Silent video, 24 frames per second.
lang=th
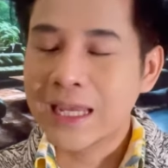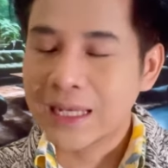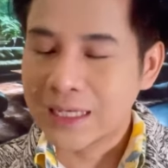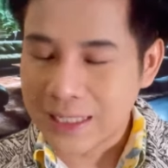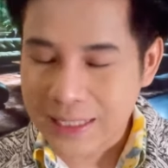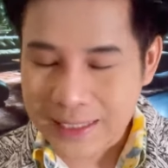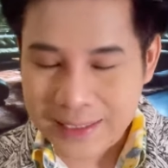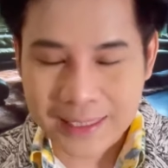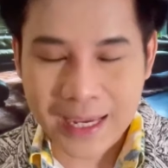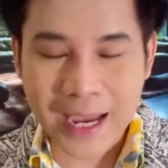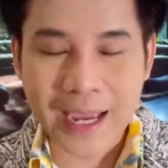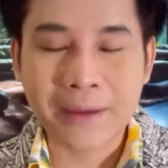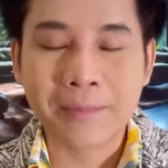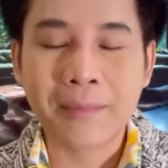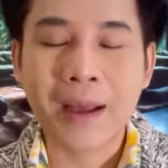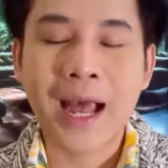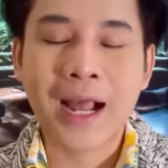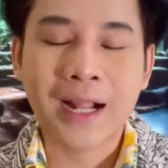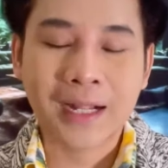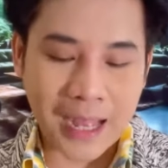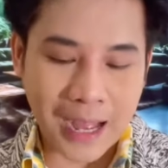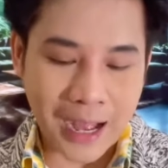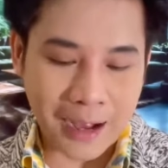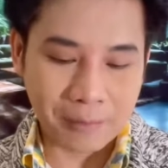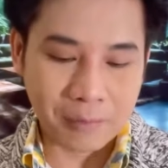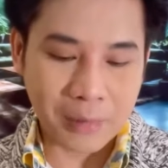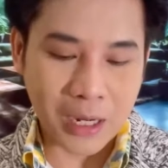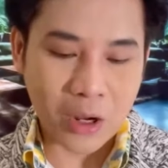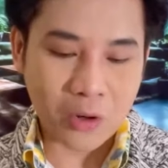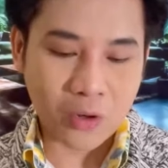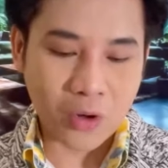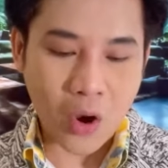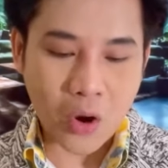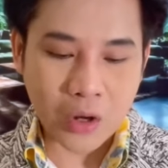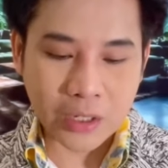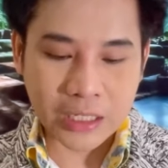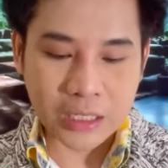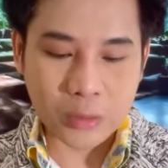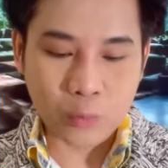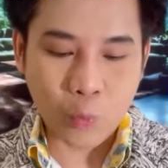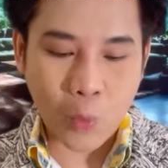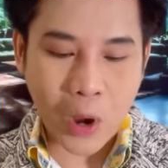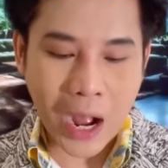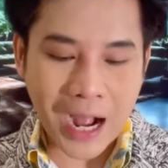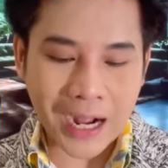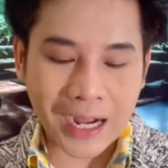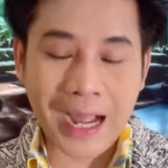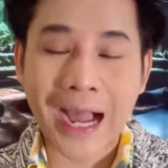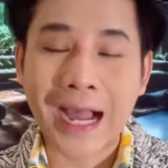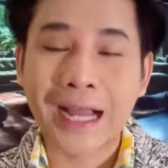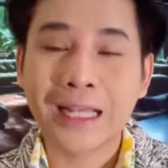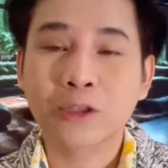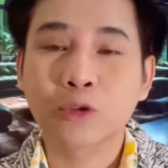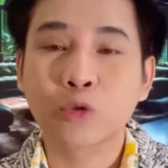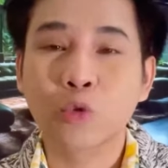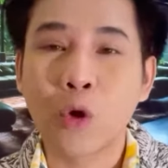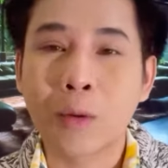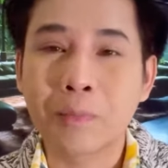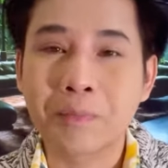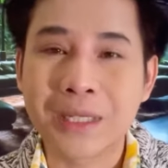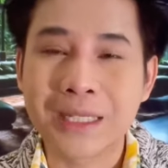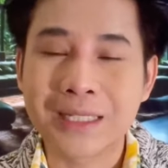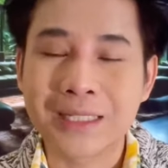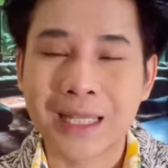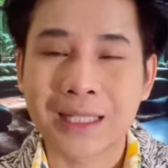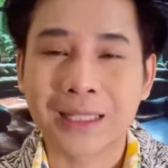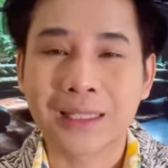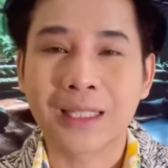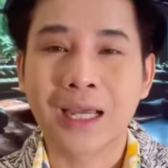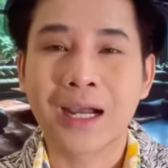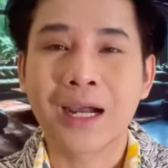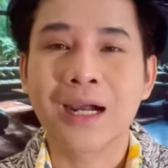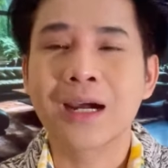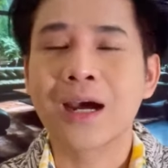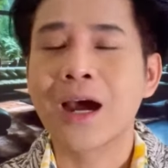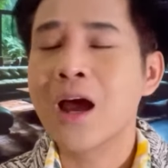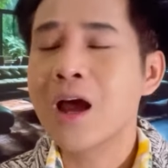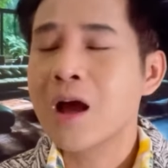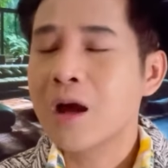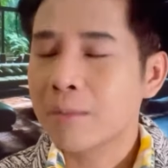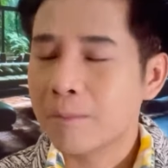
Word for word: ดีใจมากครับ แล้วก็คิดว่าค่าตัวพรีเซนเตอร์